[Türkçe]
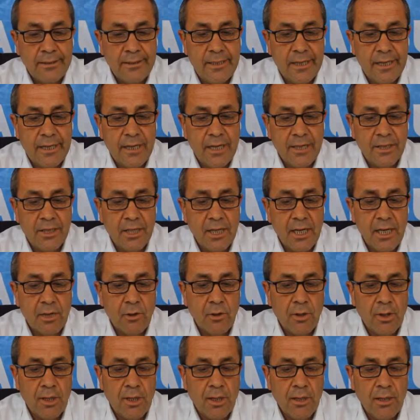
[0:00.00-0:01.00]
dereceye
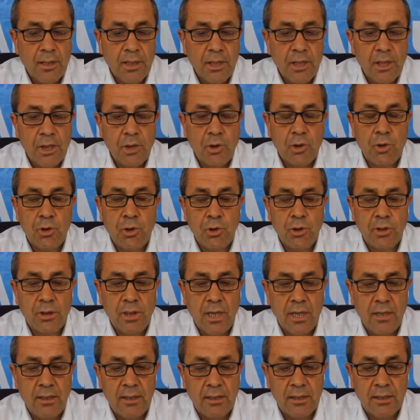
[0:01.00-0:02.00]
göre
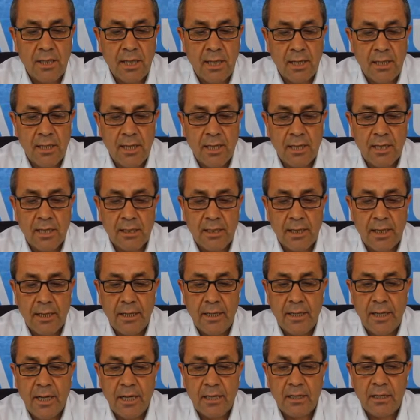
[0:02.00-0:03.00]
250 TL'ye kadar
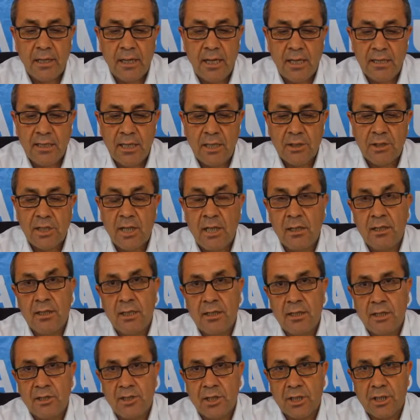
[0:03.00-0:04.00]
ek kazanç elde
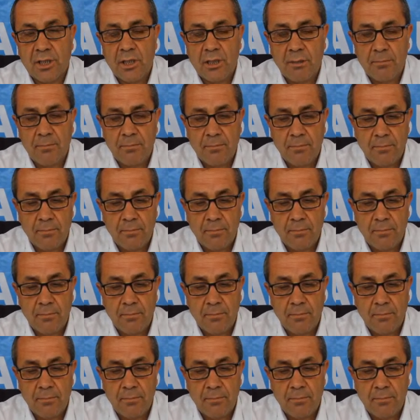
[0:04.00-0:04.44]
edecek.